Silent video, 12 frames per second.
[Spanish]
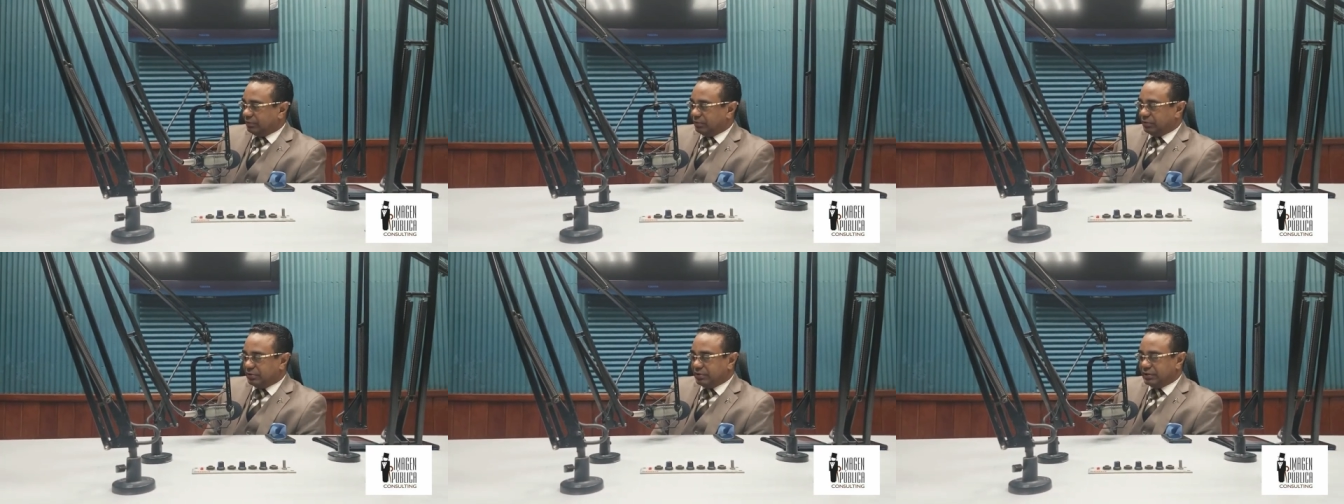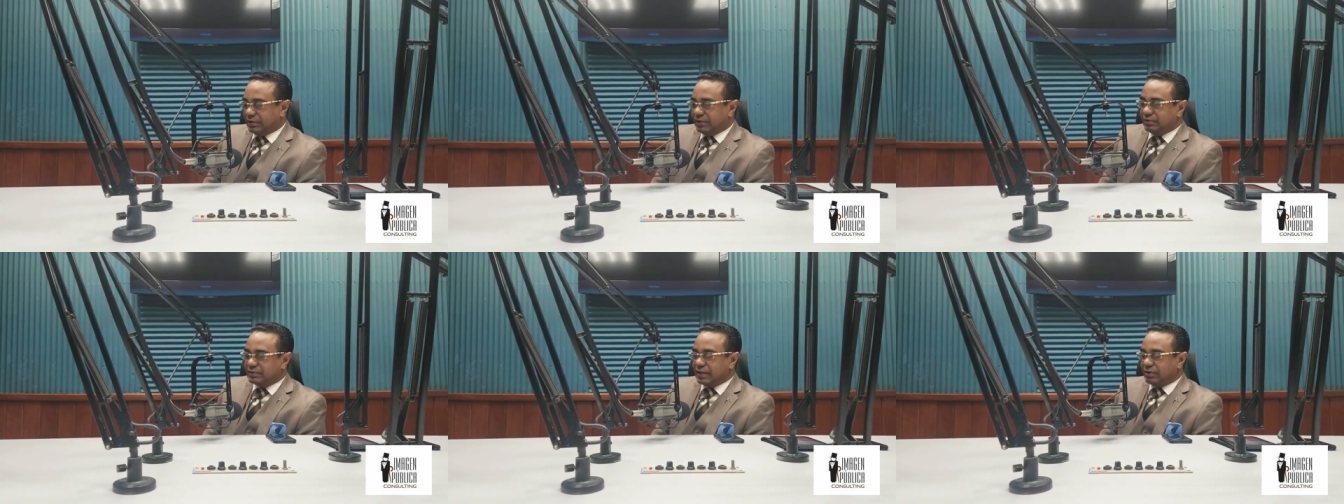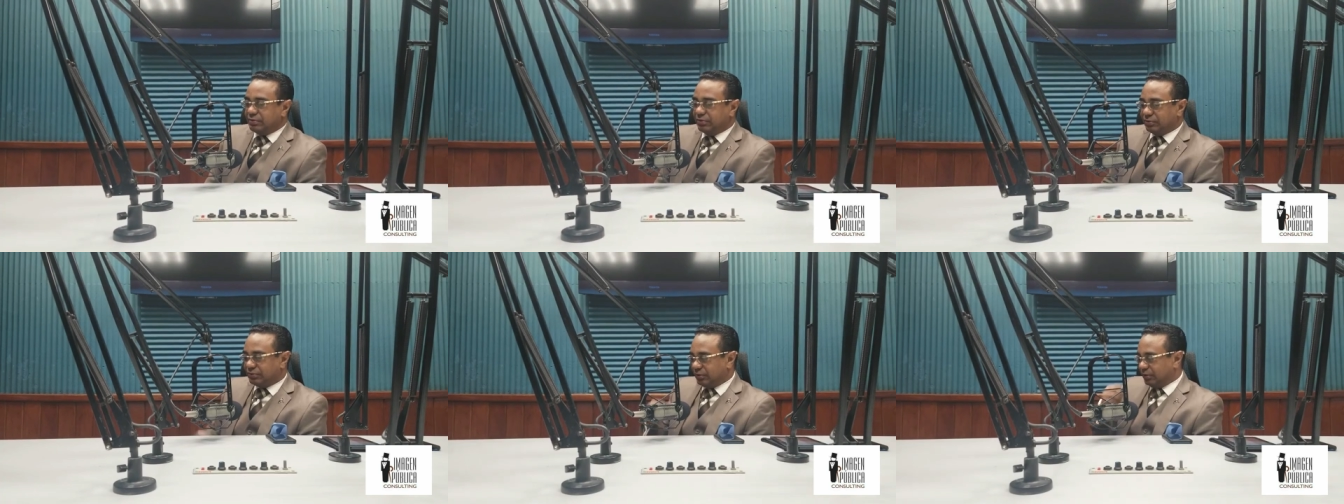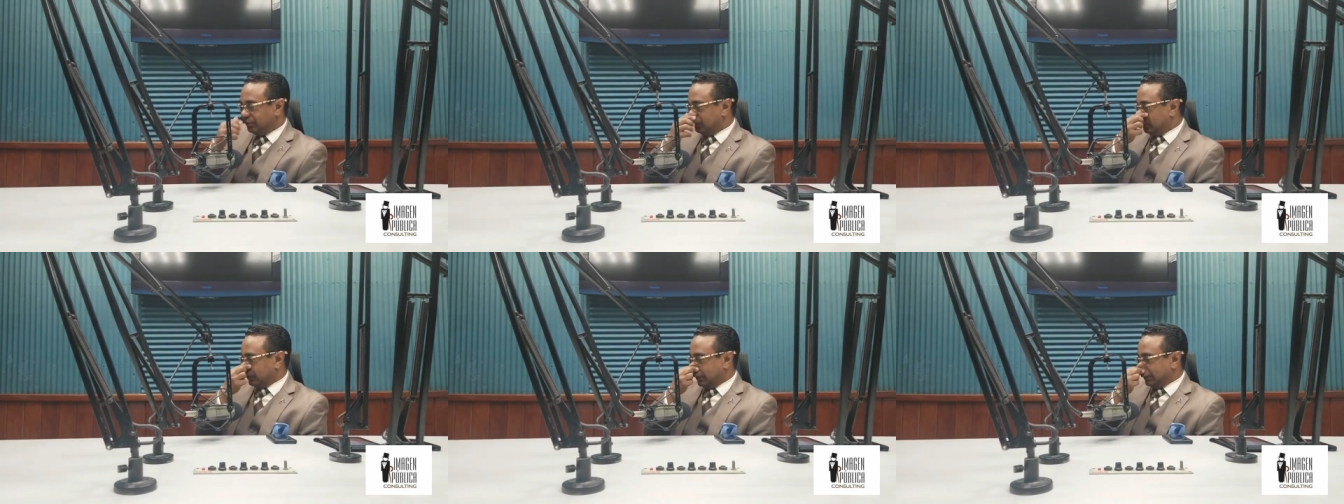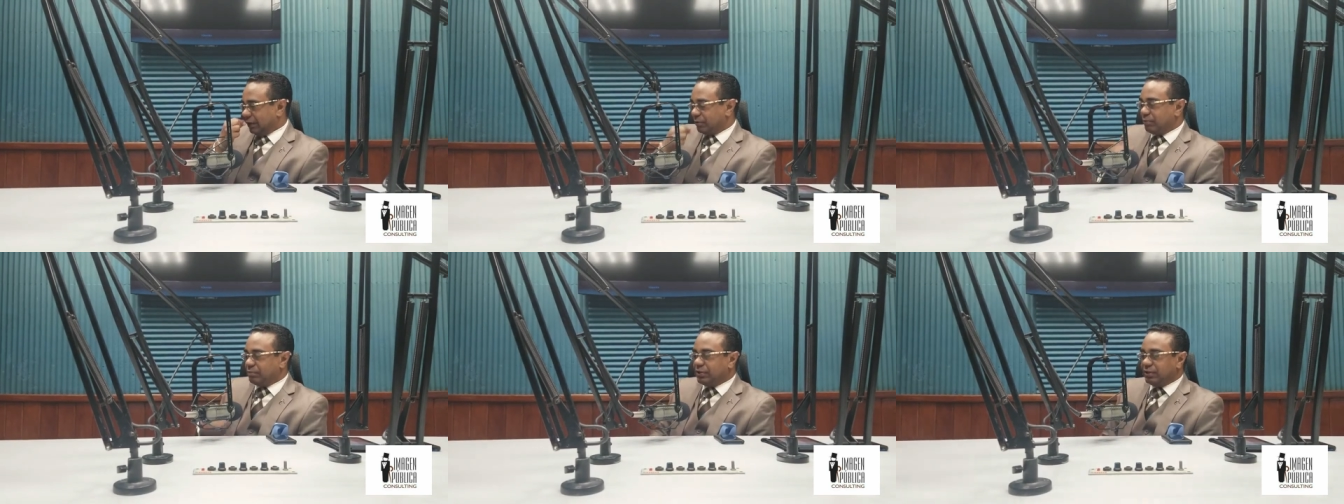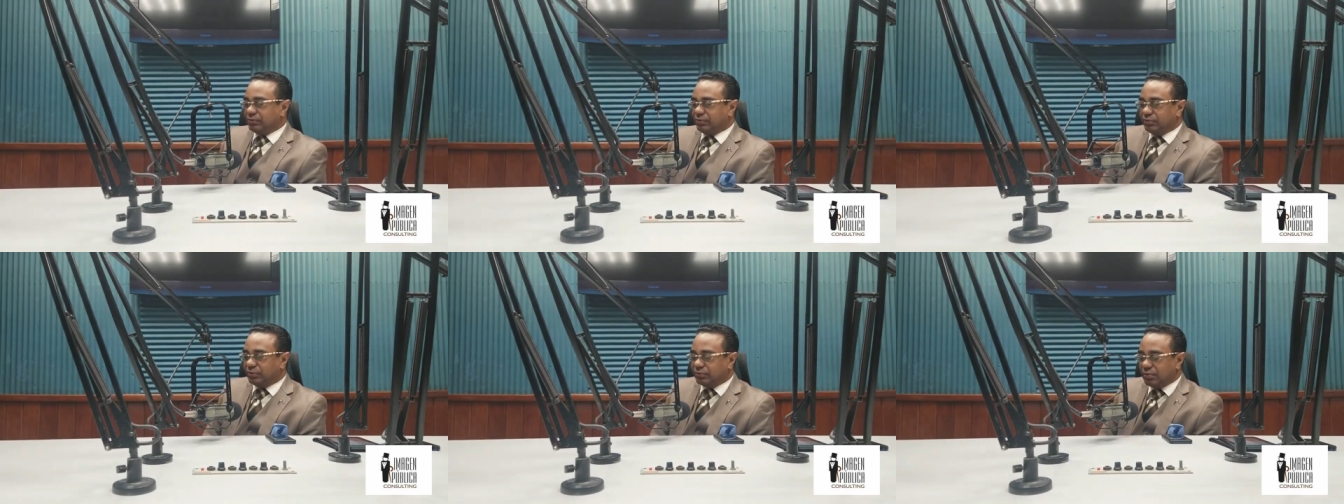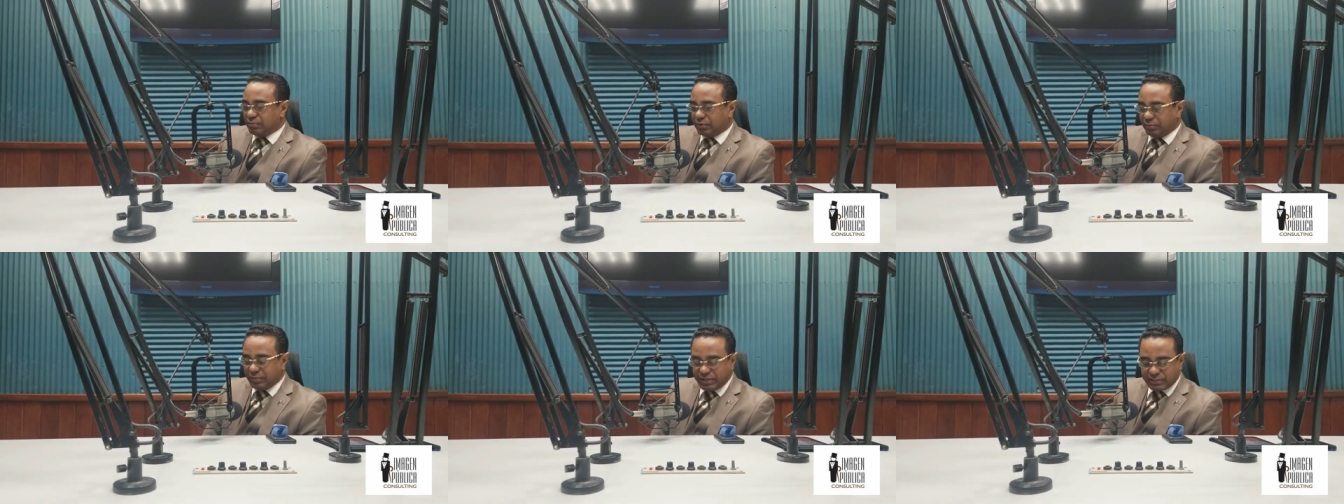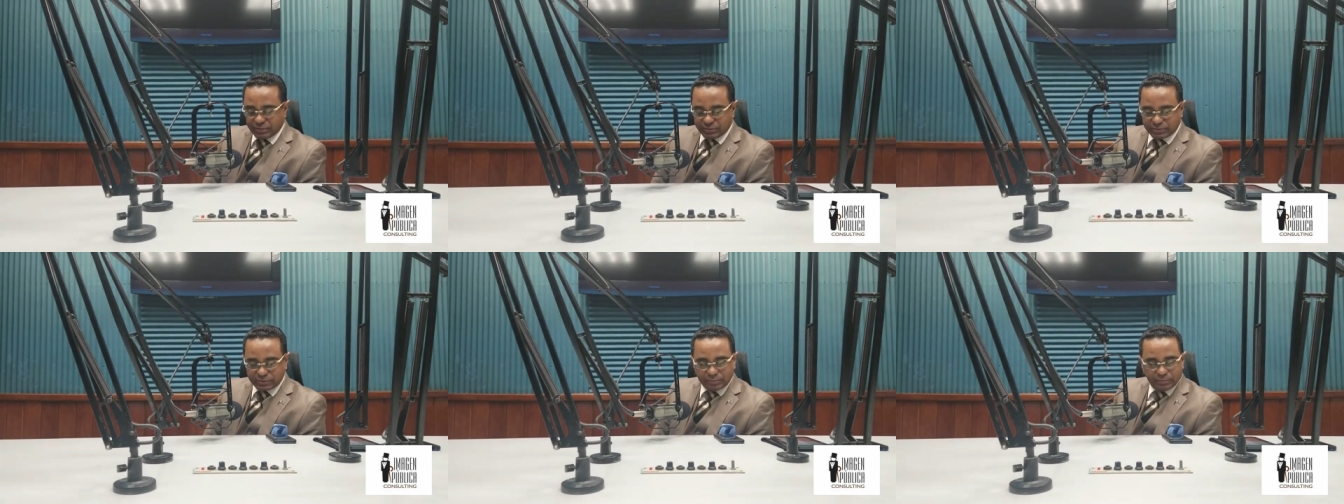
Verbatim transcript: Hoy no está con nosotros porque está cumpliendo unos compromisos,